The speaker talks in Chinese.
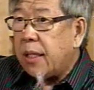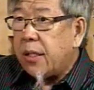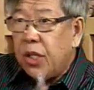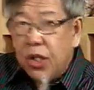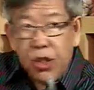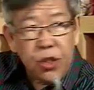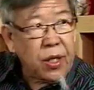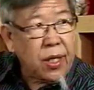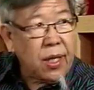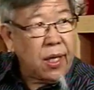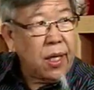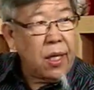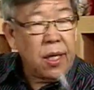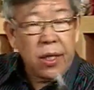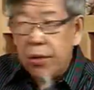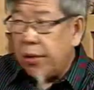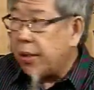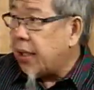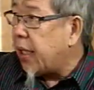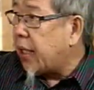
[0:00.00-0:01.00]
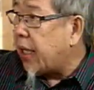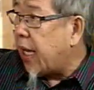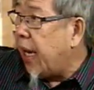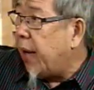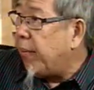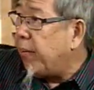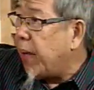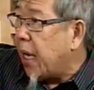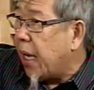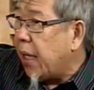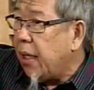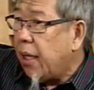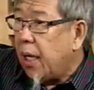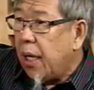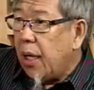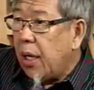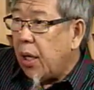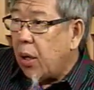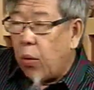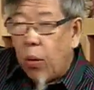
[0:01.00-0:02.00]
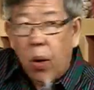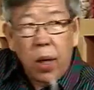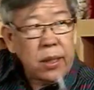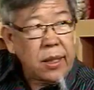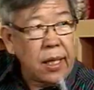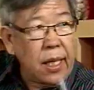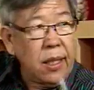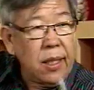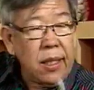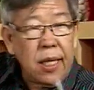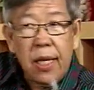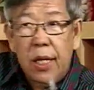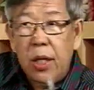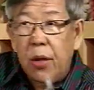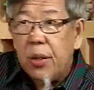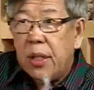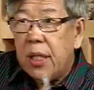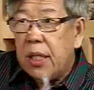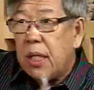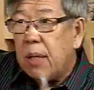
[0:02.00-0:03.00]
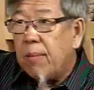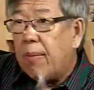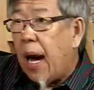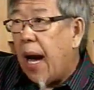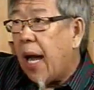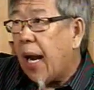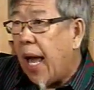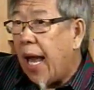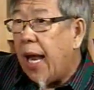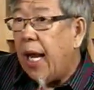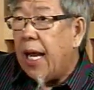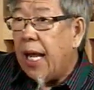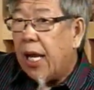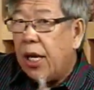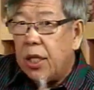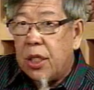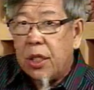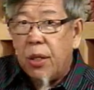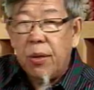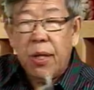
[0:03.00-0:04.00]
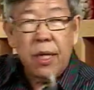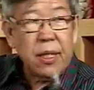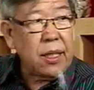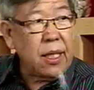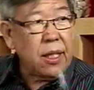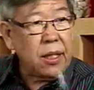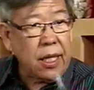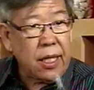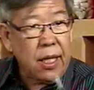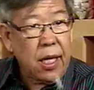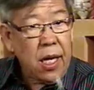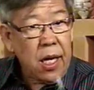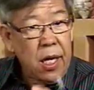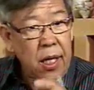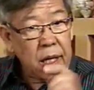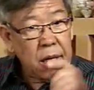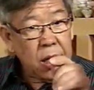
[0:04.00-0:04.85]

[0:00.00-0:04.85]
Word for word: 的信息，就是给民国政的，尤其是马来领袖的信息，